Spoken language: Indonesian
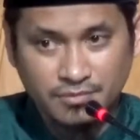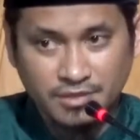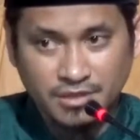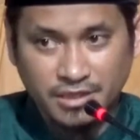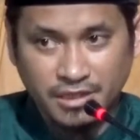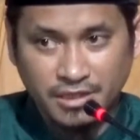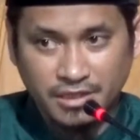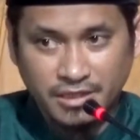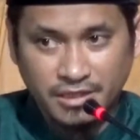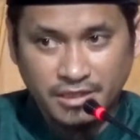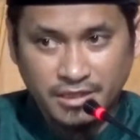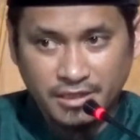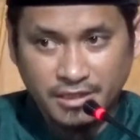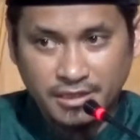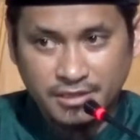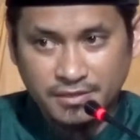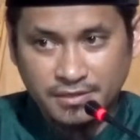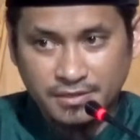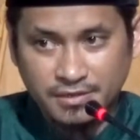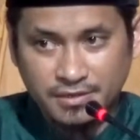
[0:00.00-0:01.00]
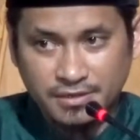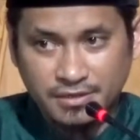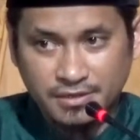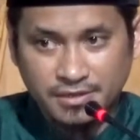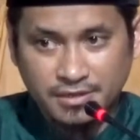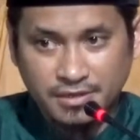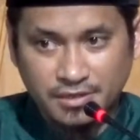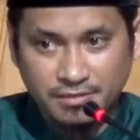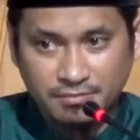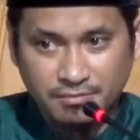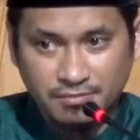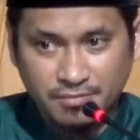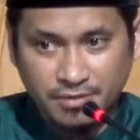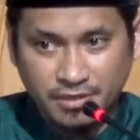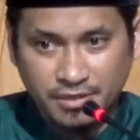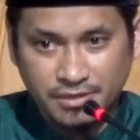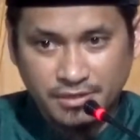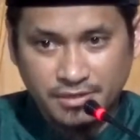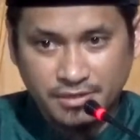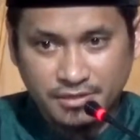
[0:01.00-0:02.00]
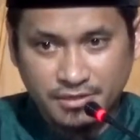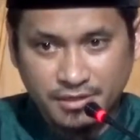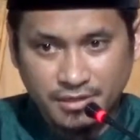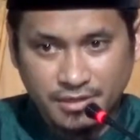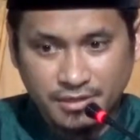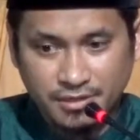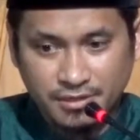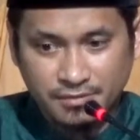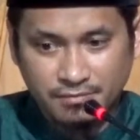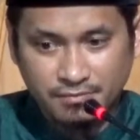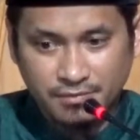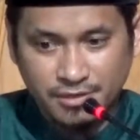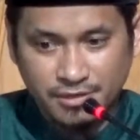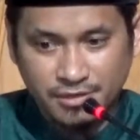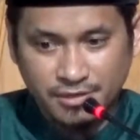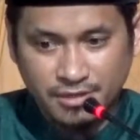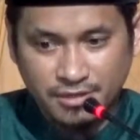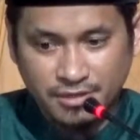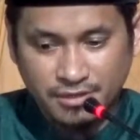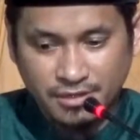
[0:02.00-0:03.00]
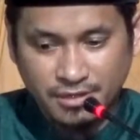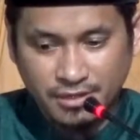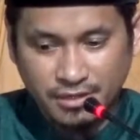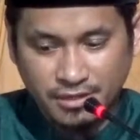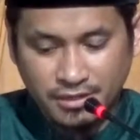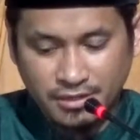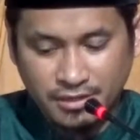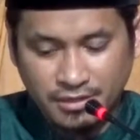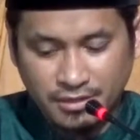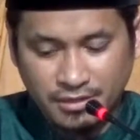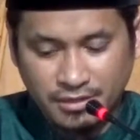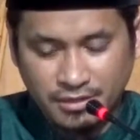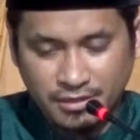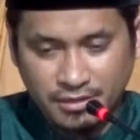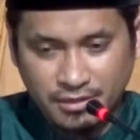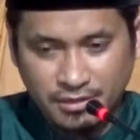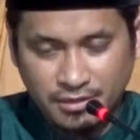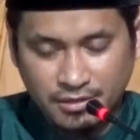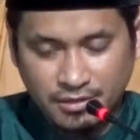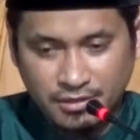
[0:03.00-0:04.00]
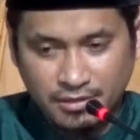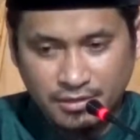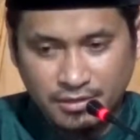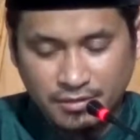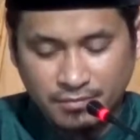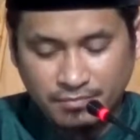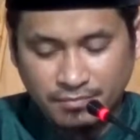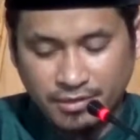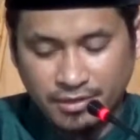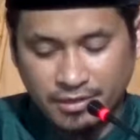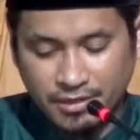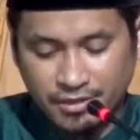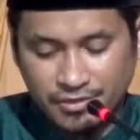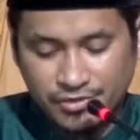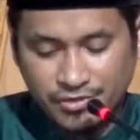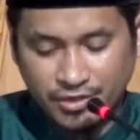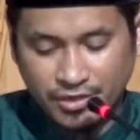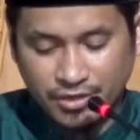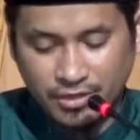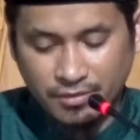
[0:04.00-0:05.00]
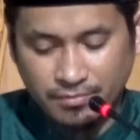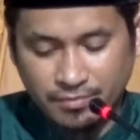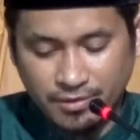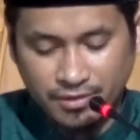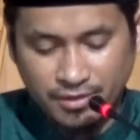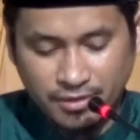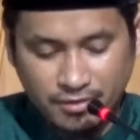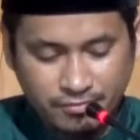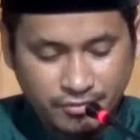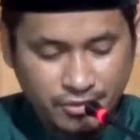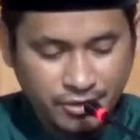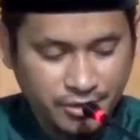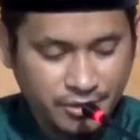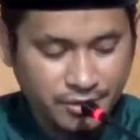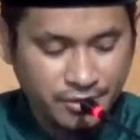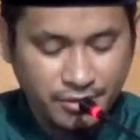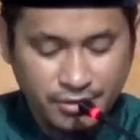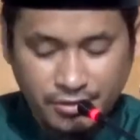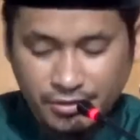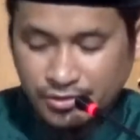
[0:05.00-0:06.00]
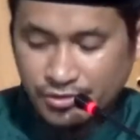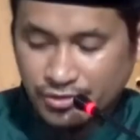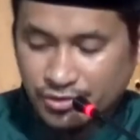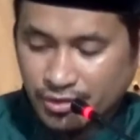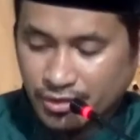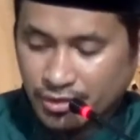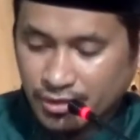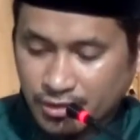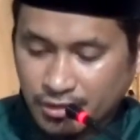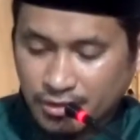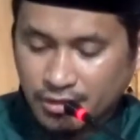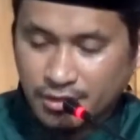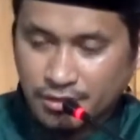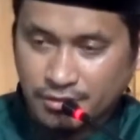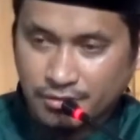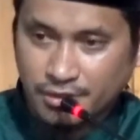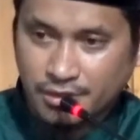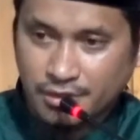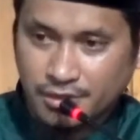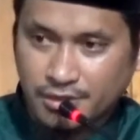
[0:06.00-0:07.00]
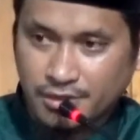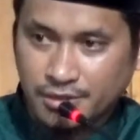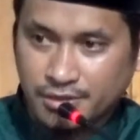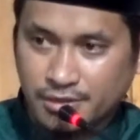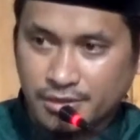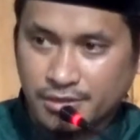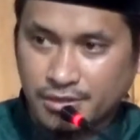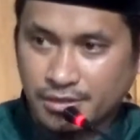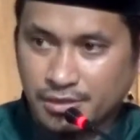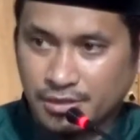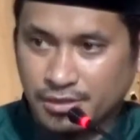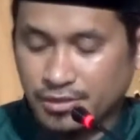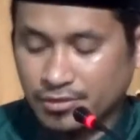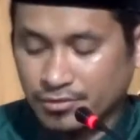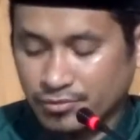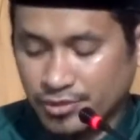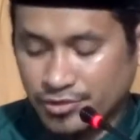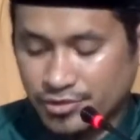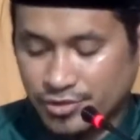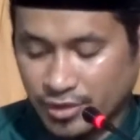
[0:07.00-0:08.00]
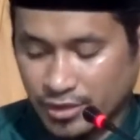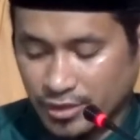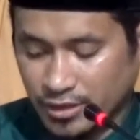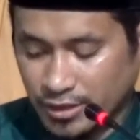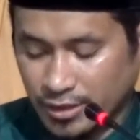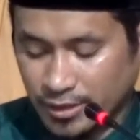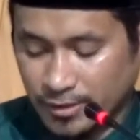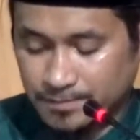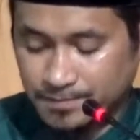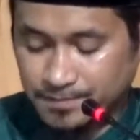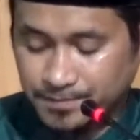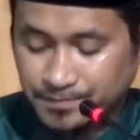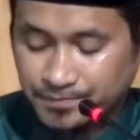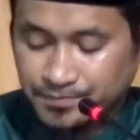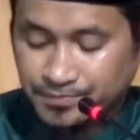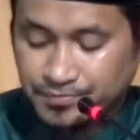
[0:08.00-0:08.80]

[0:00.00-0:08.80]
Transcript: Ya, lihat di sini membahas tentang mencintai para sahabat Nabi Sallallahu alaihi wasallam.